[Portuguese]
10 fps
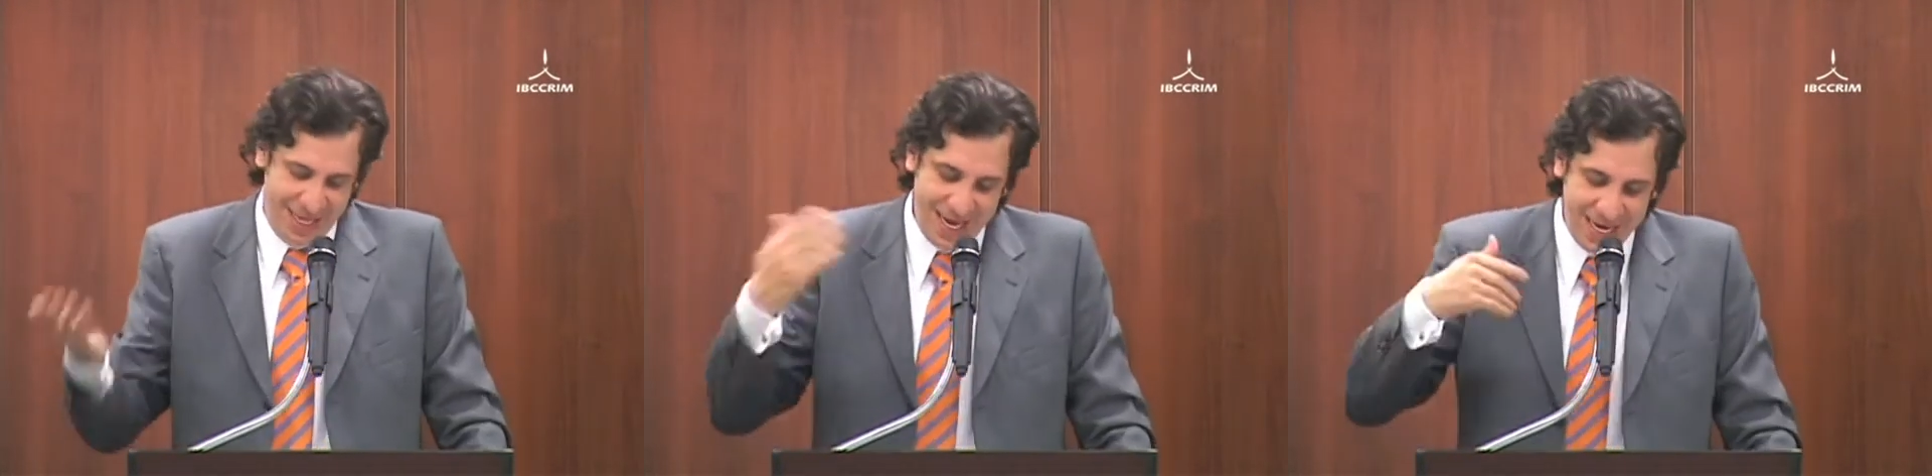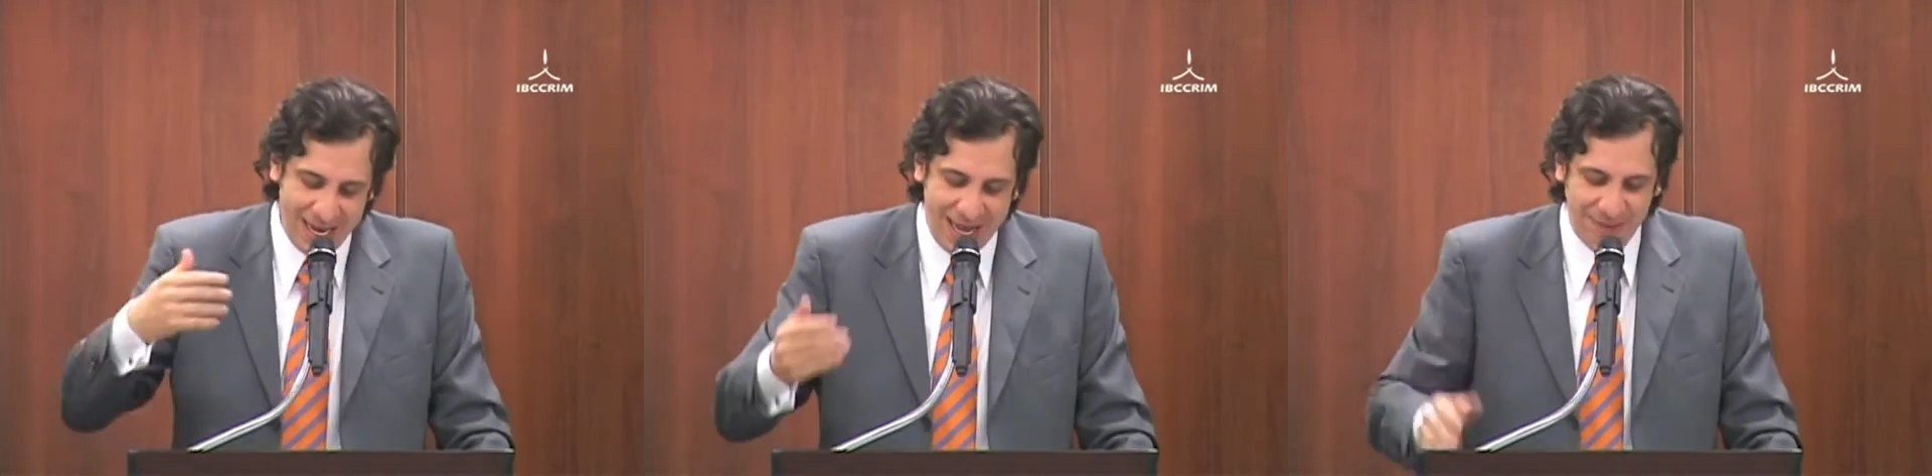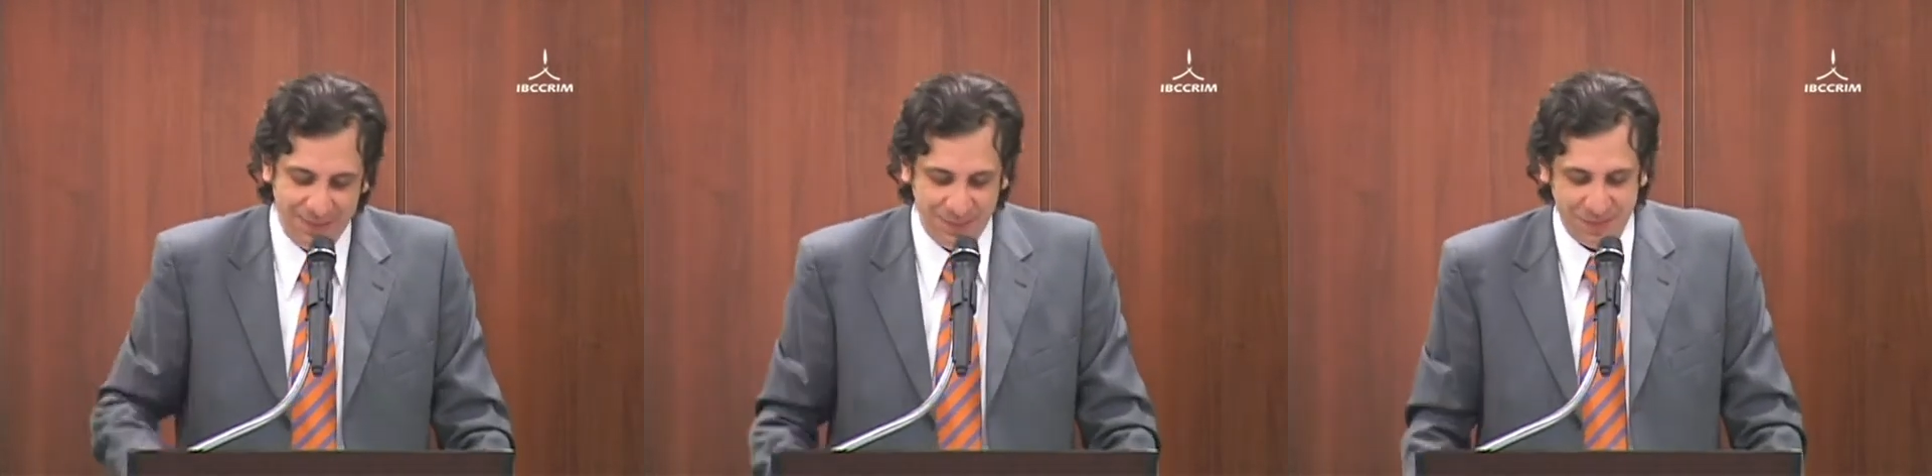E ele
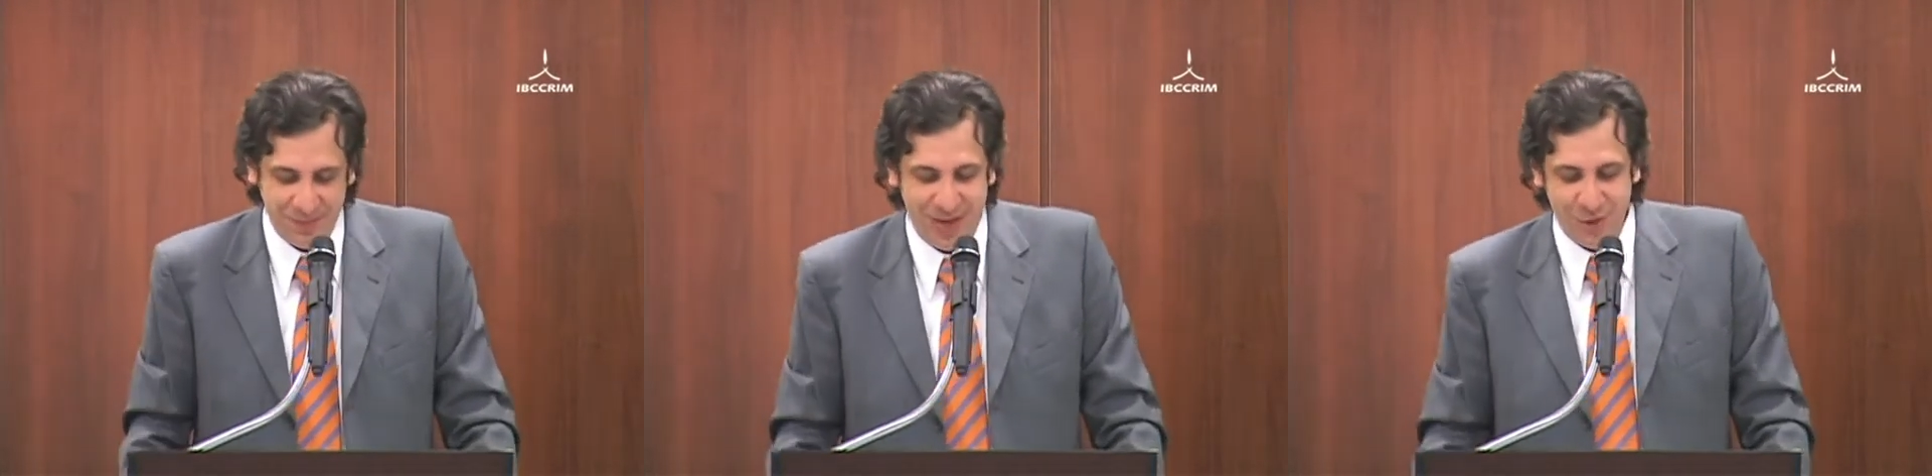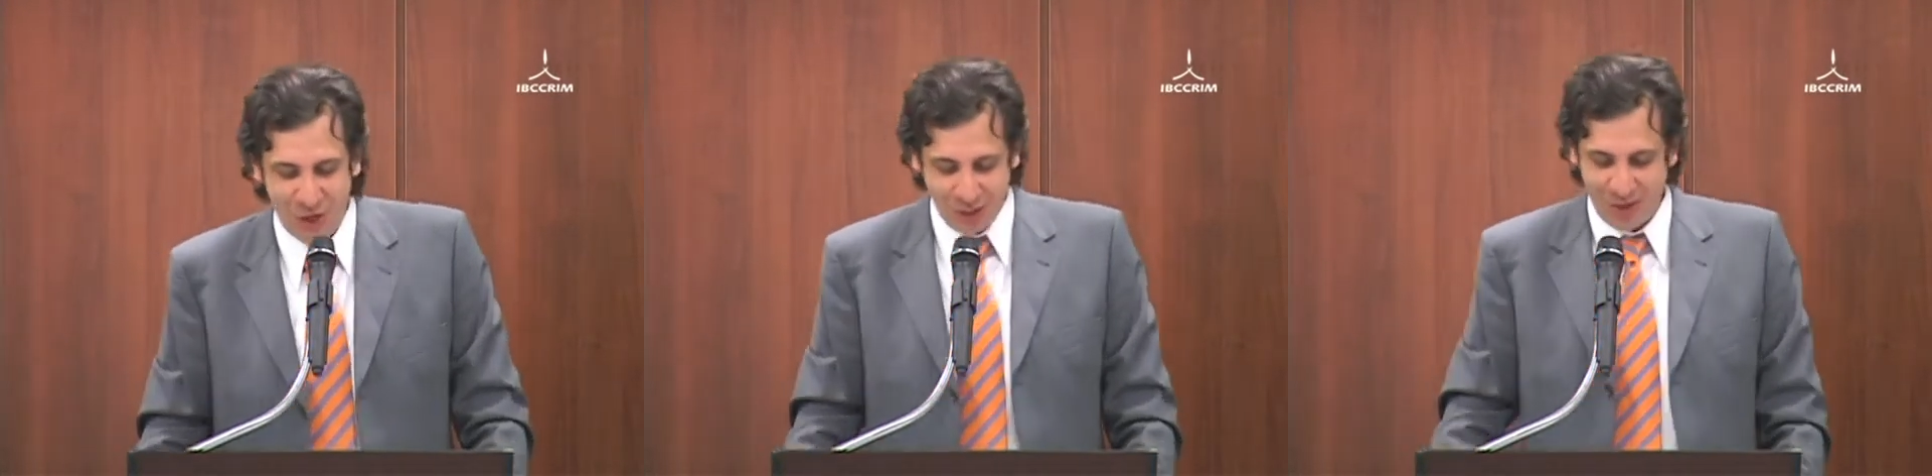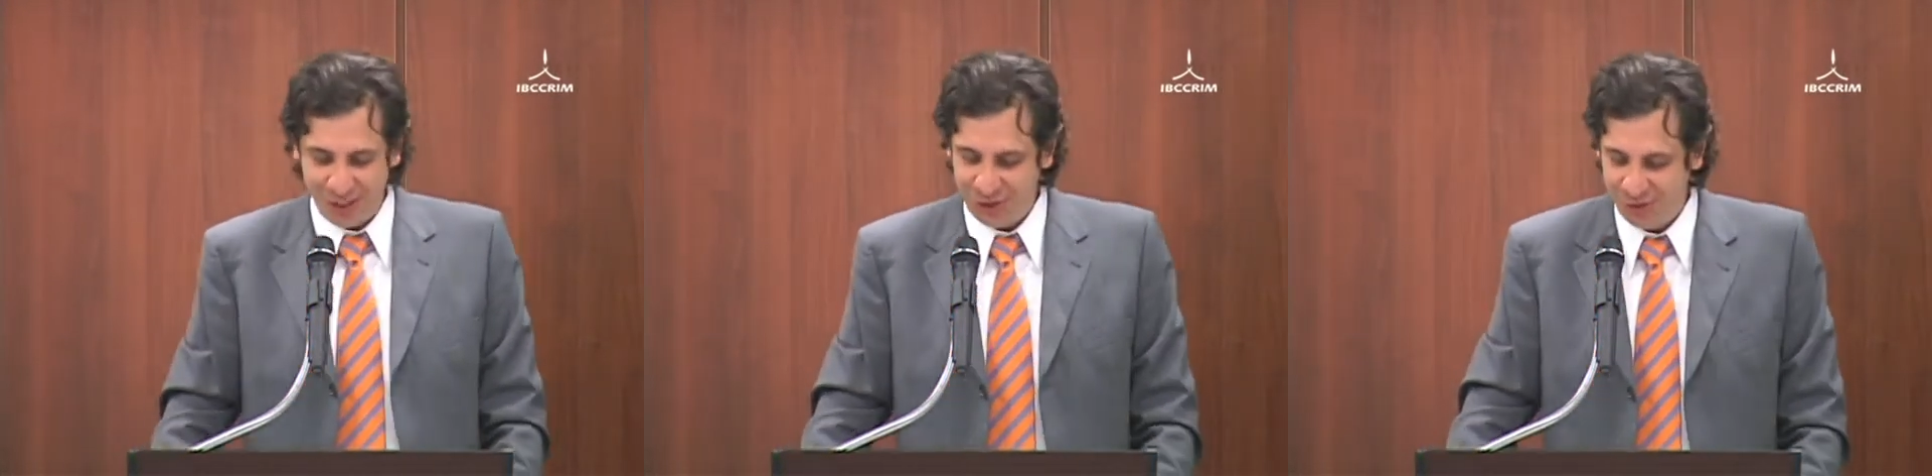é menor
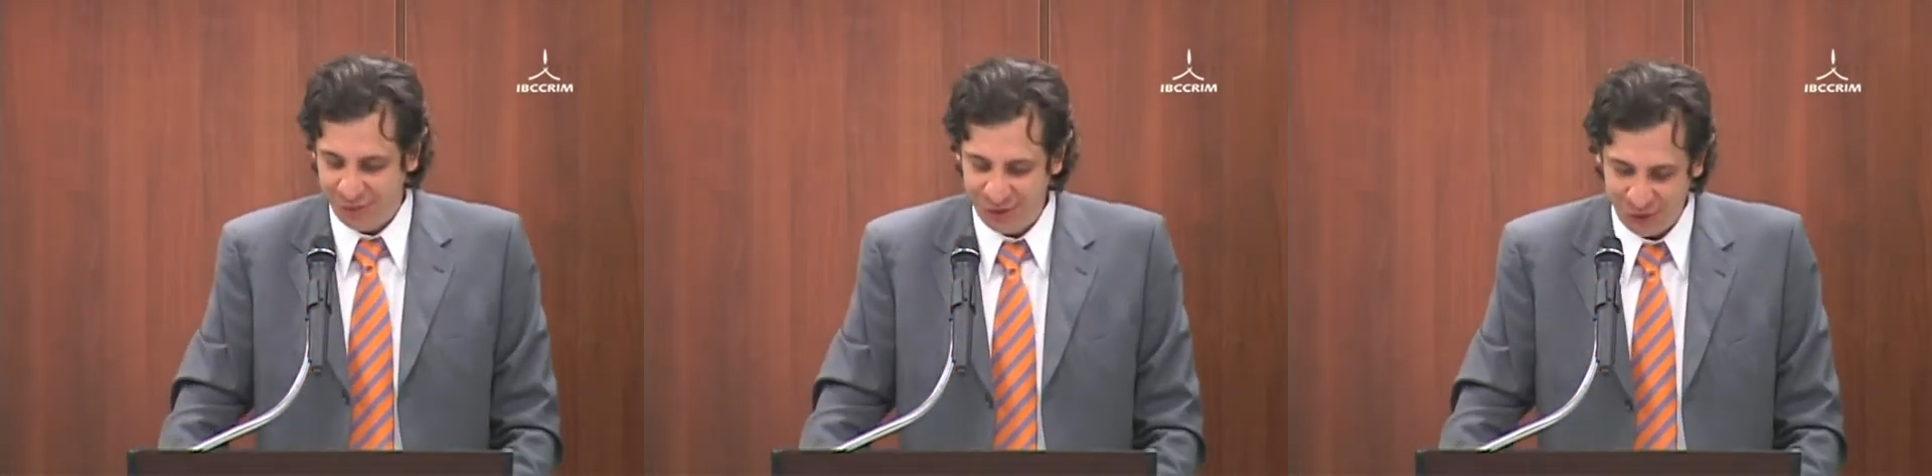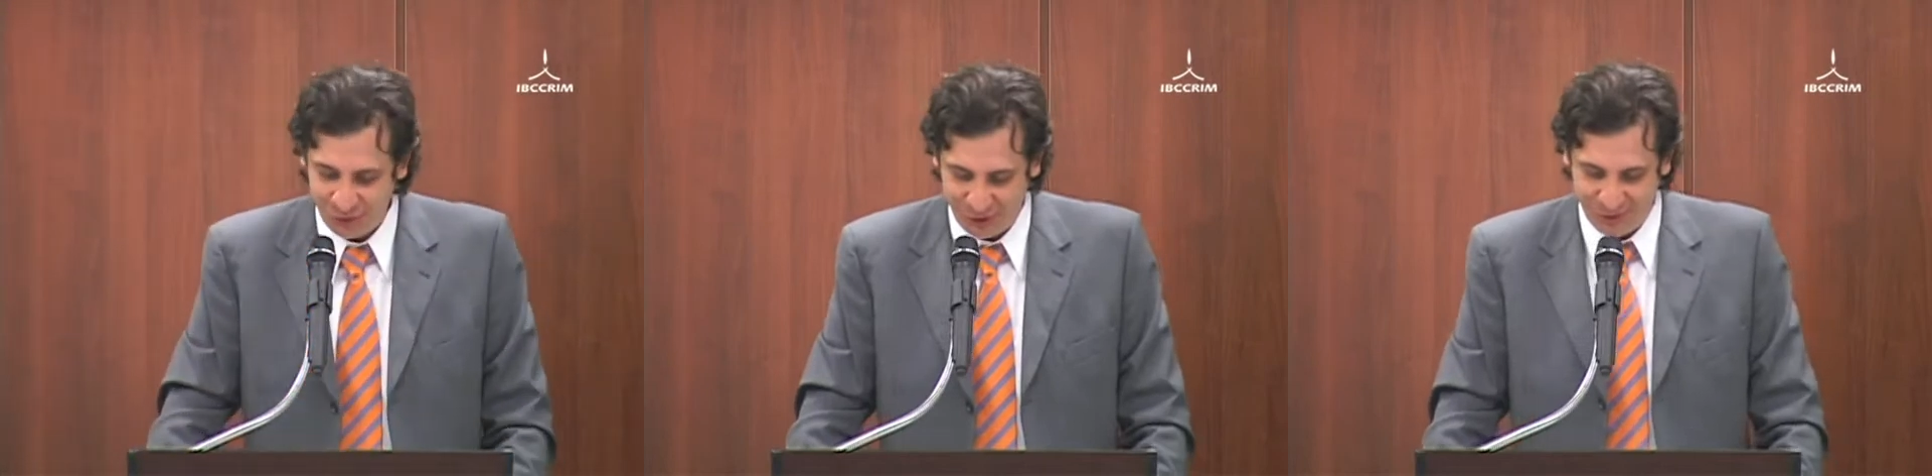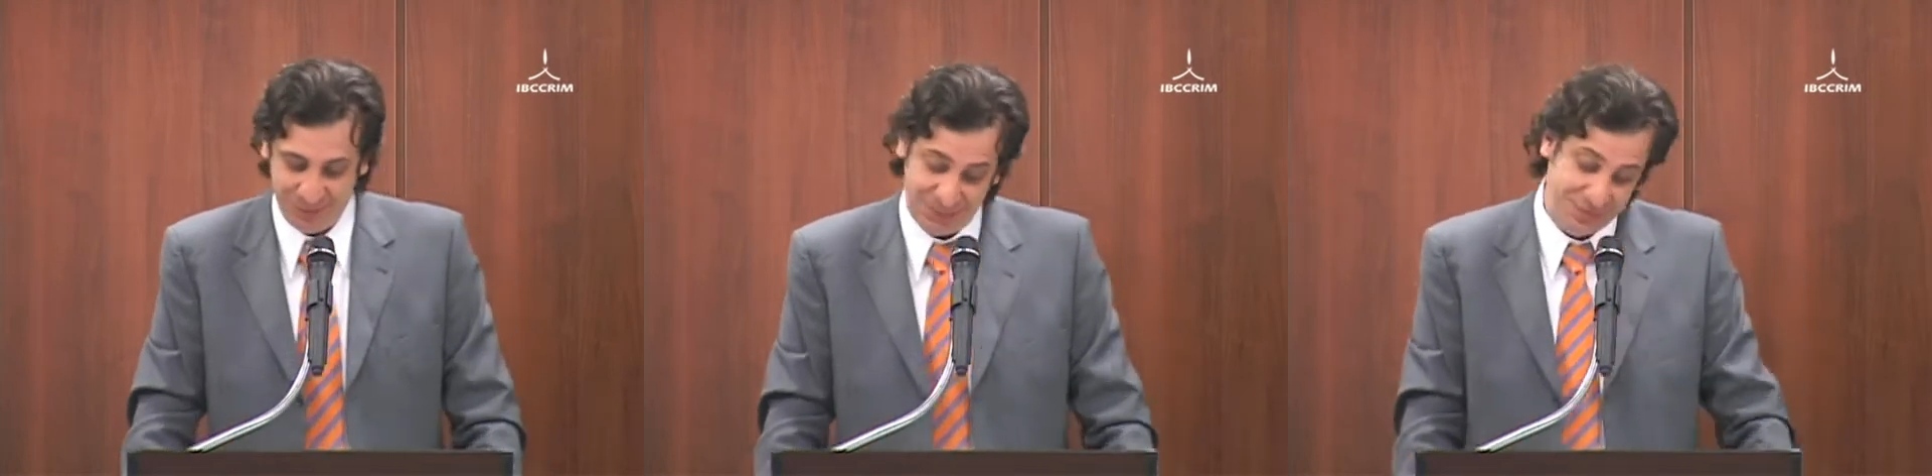no artigo
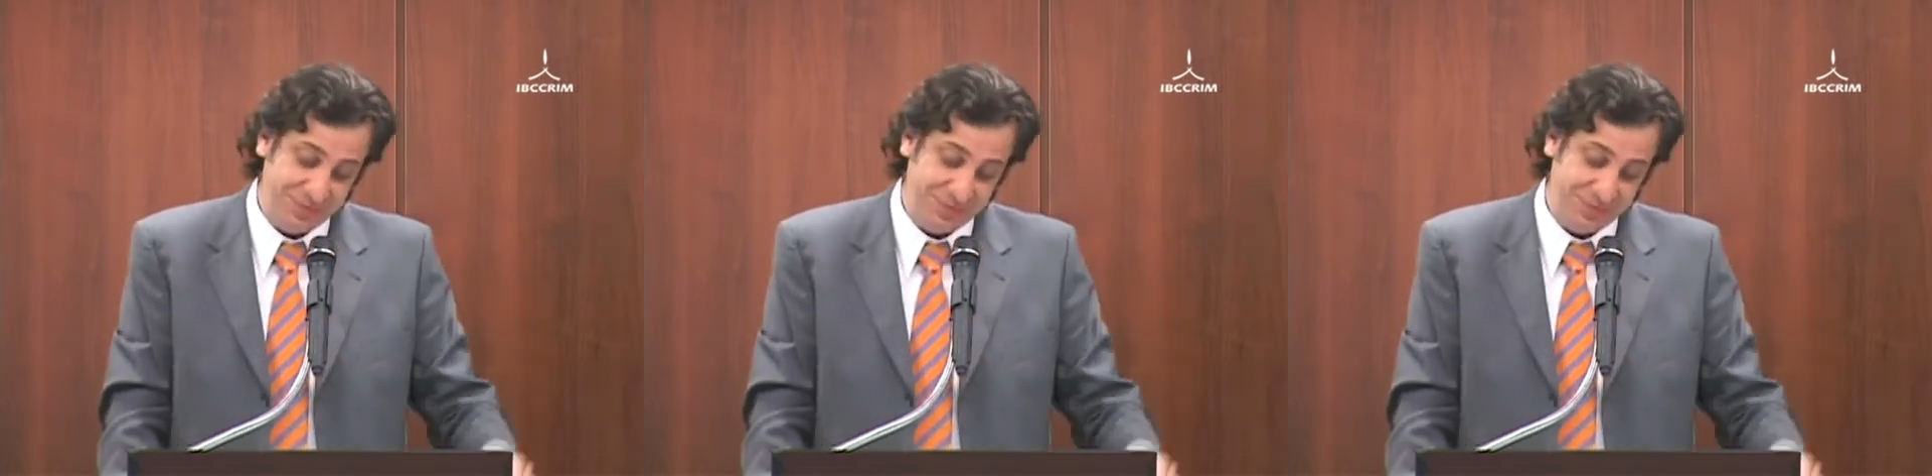28.